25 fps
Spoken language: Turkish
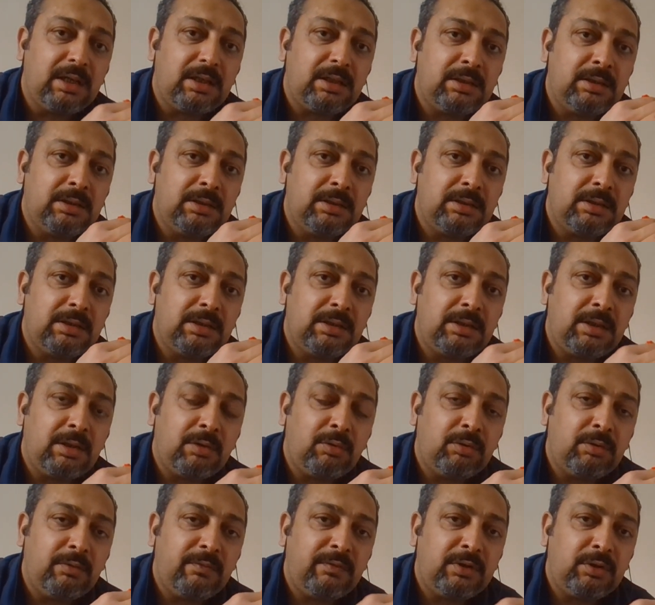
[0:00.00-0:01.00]
E, sizlere
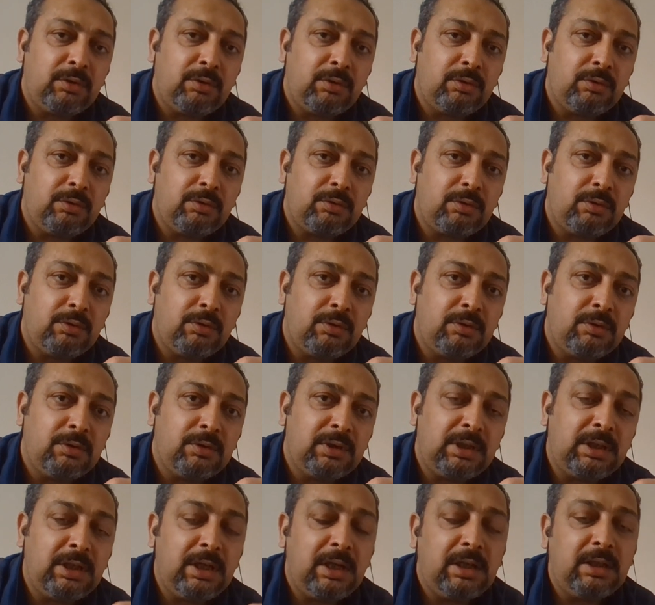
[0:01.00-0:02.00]
onu videonun
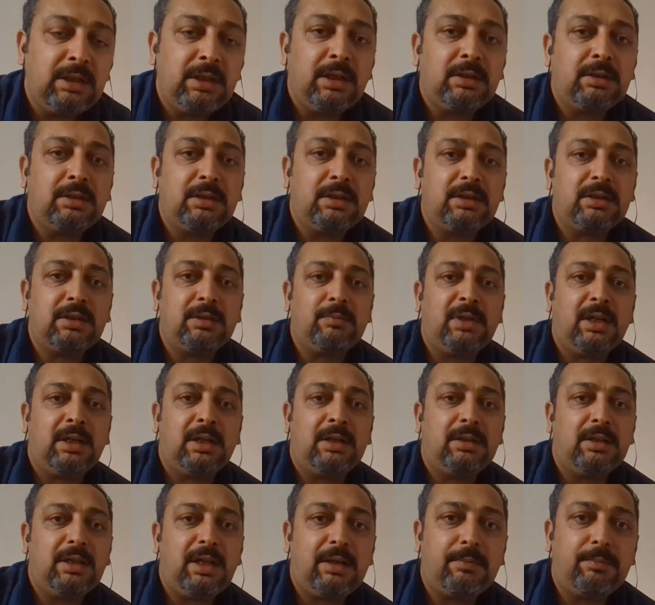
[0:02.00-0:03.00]
ilerleyen
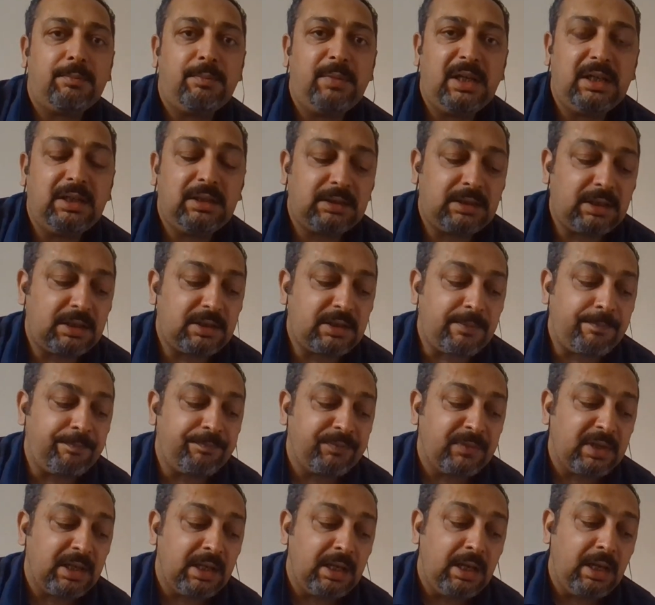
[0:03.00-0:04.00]
kısımlarında belirteceğim.
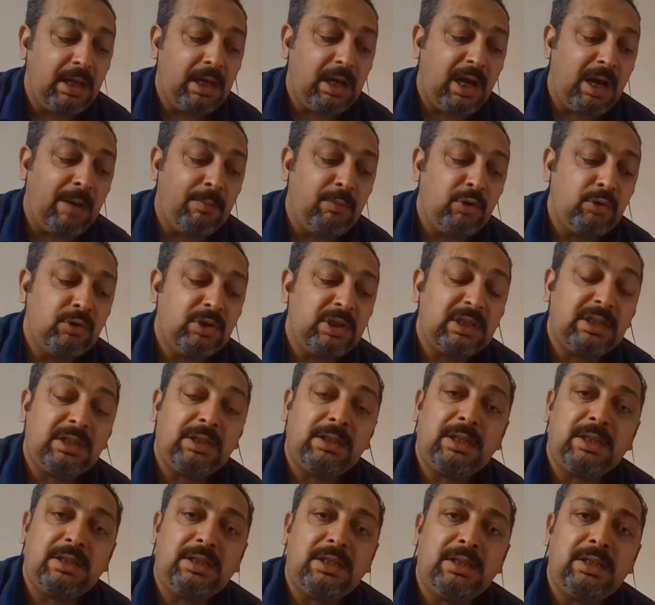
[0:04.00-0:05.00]
Ama
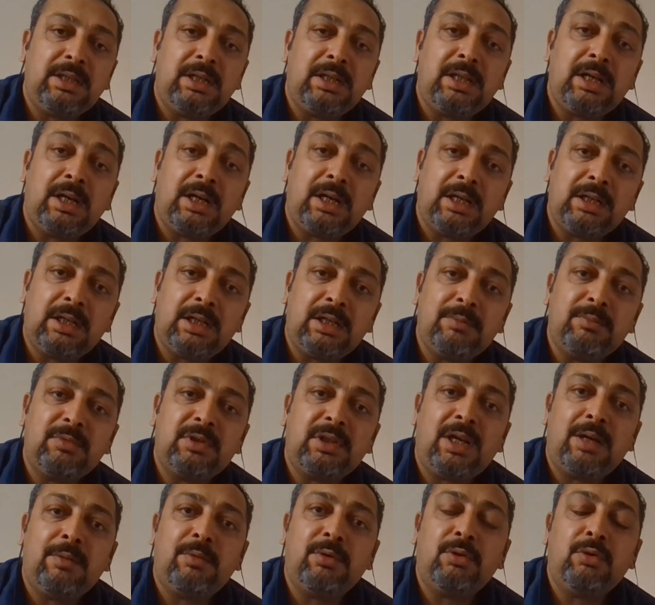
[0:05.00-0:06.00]
öncesinde sizlerden
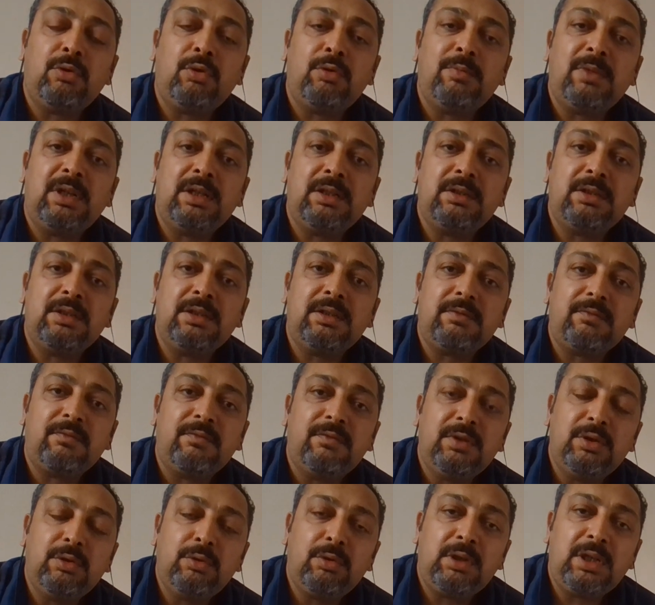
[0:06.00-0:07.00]
kanalımıza abone olmanızı,
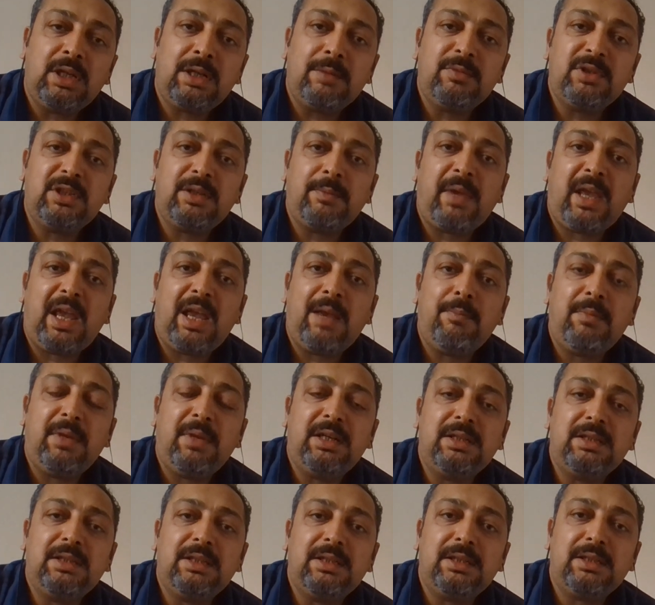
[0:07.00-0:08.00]
videolarımızı
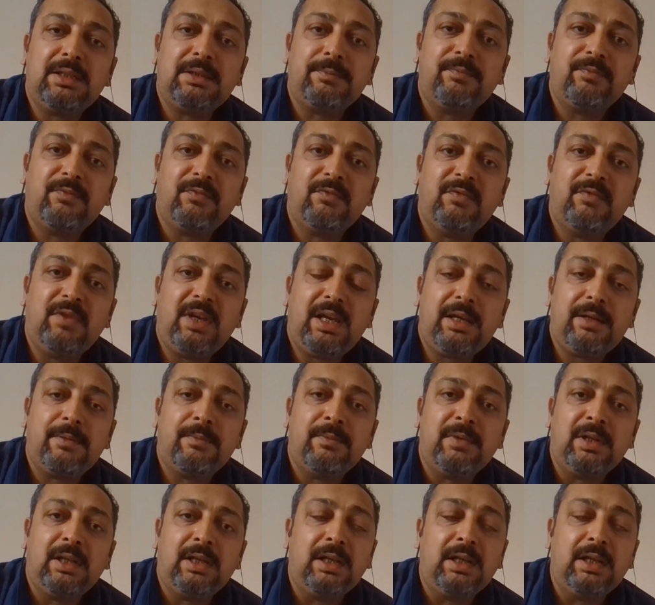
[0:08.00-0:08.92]
beğenmenizi ve